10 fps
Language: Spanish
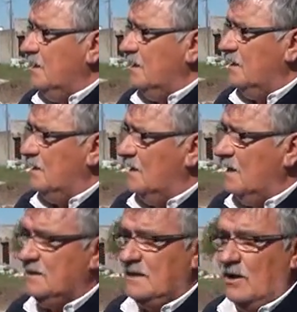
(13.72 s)
y
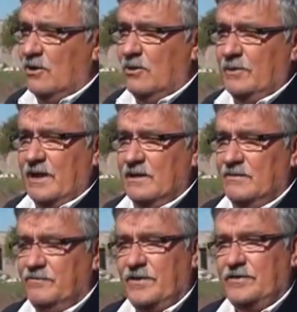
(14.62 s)
esta obra
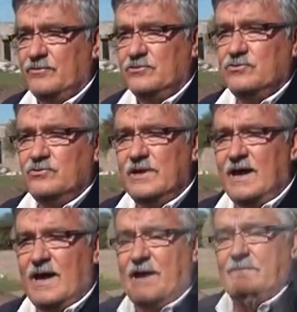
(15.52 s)
de
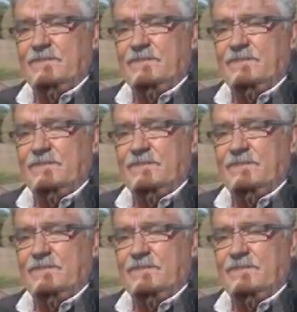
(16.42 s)
infraestructura